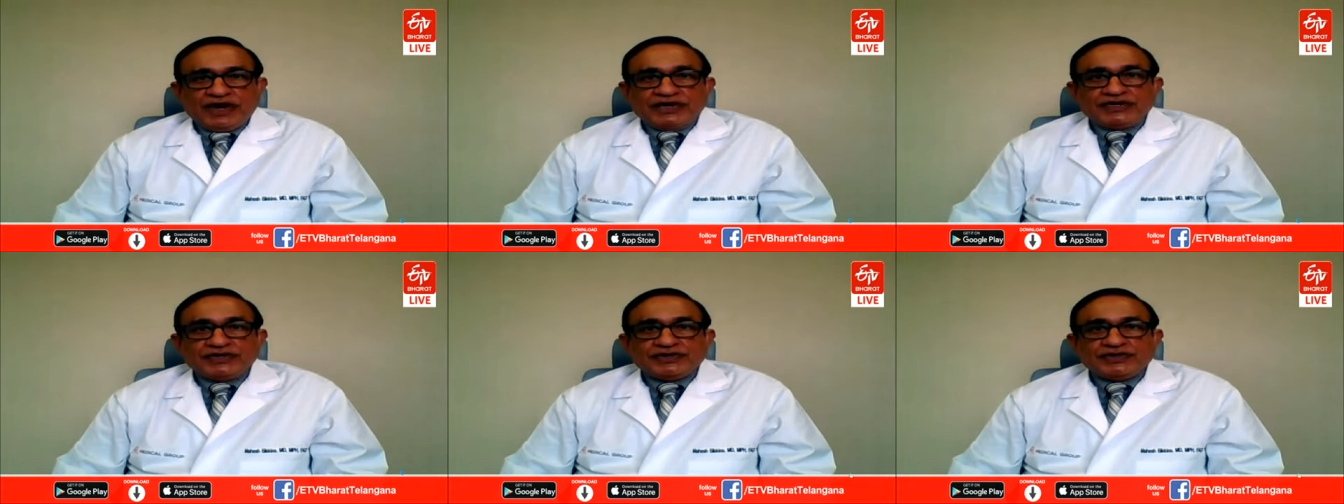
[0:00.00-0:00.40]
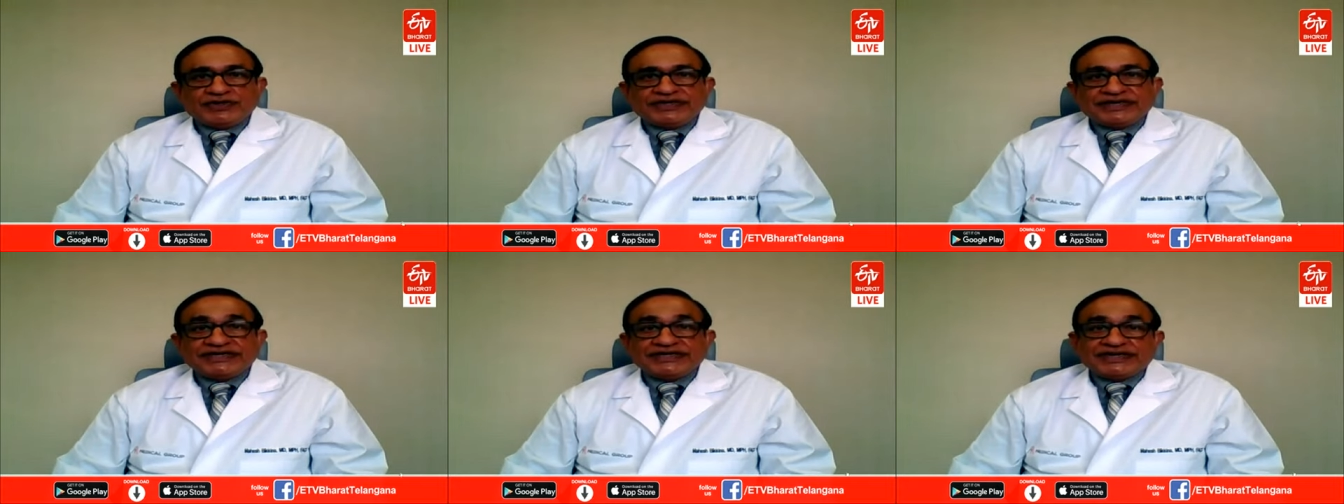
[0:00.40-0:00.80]
వాళ్ళు
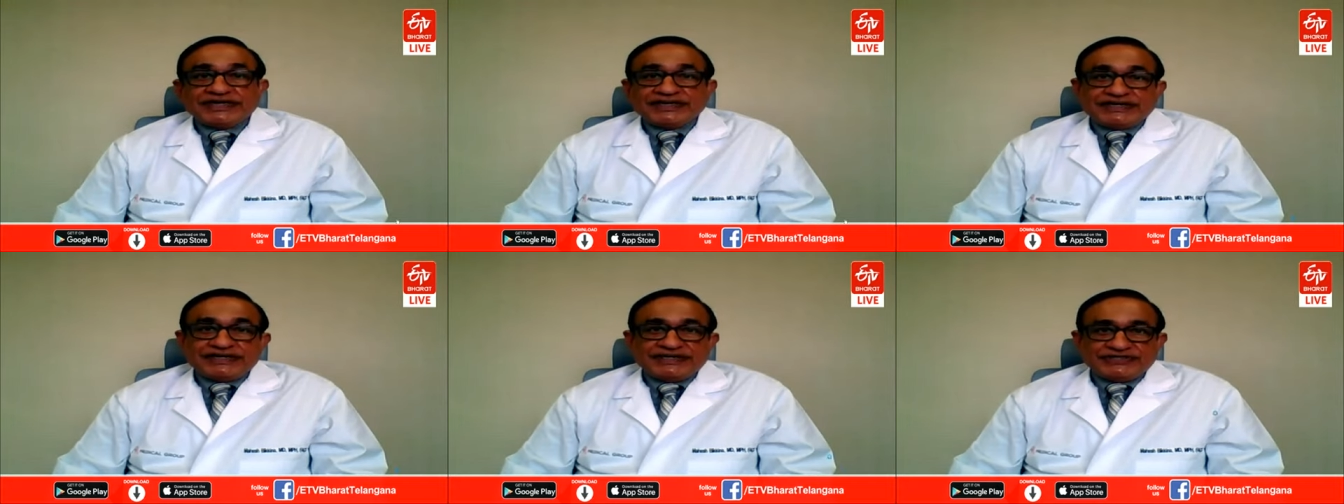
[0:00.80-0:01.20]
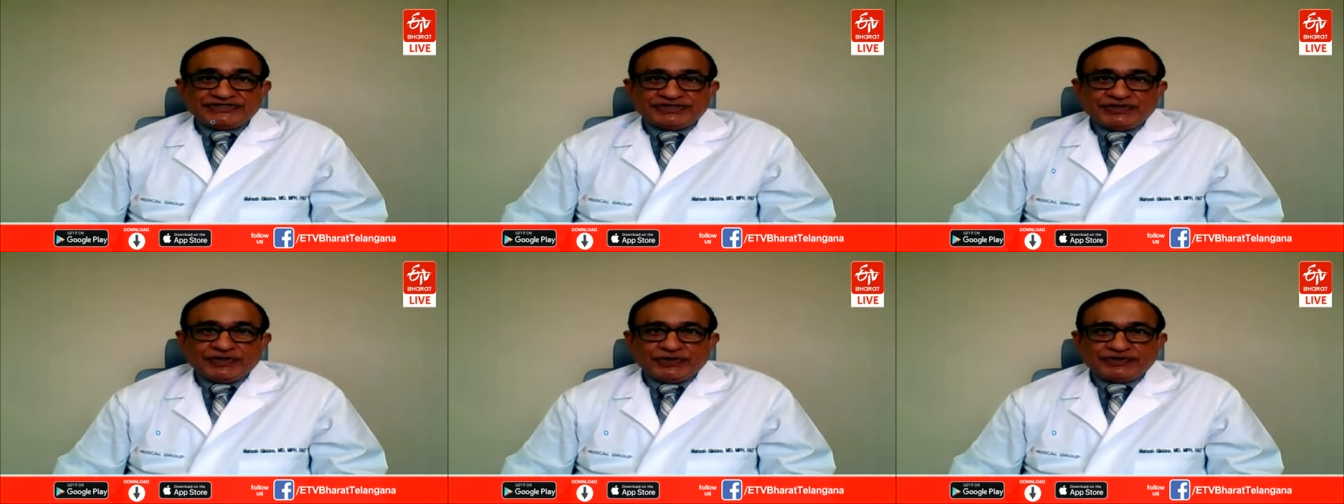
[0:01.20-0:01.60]
క్రిటికల్
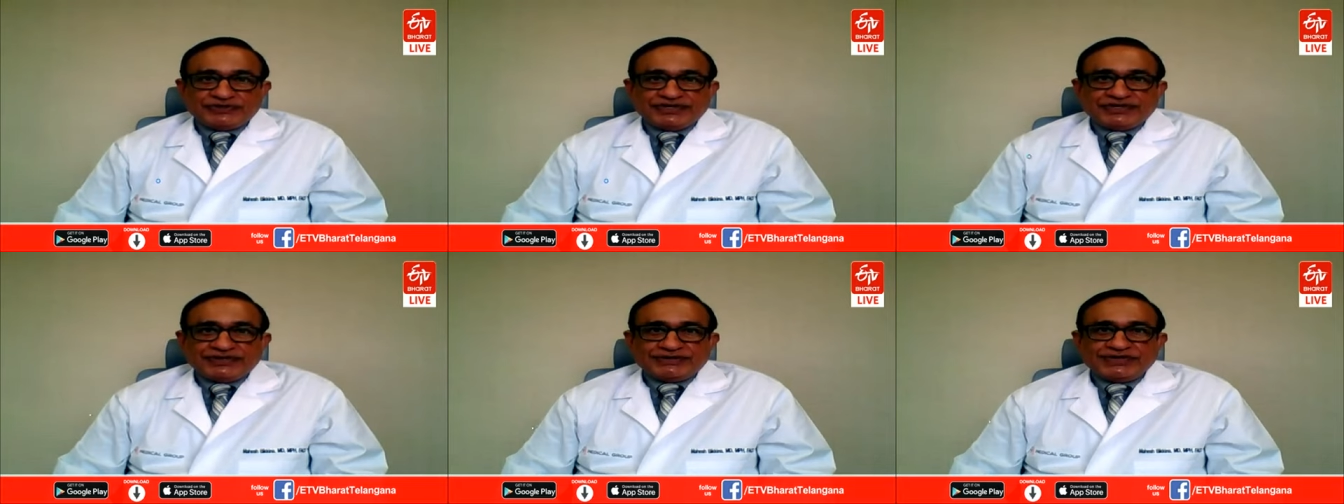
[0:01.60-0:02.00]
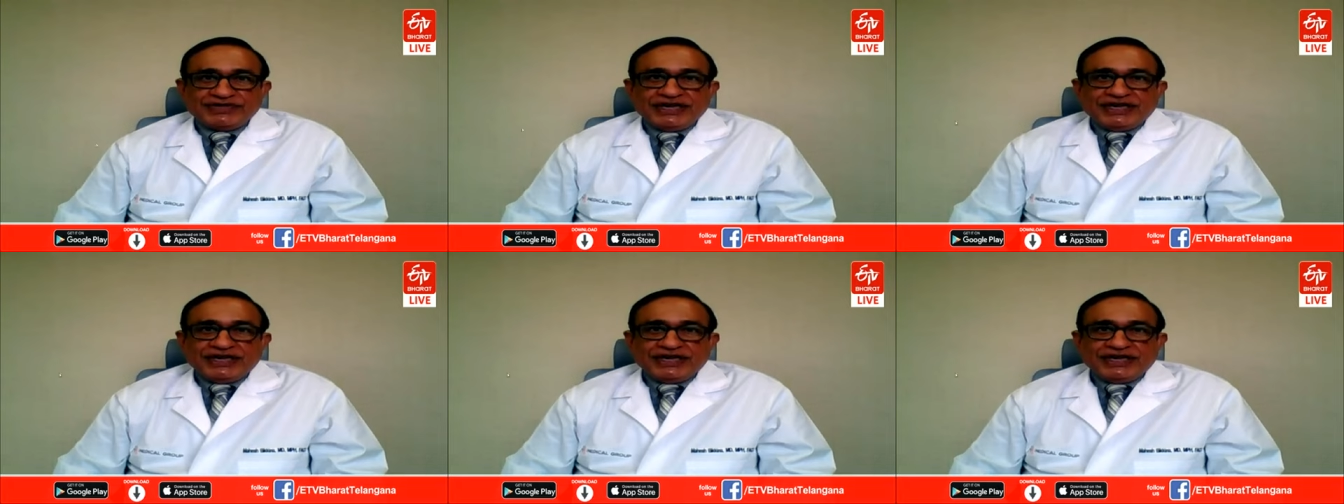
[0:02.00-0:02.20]
కండిషన్లో ఉంటారు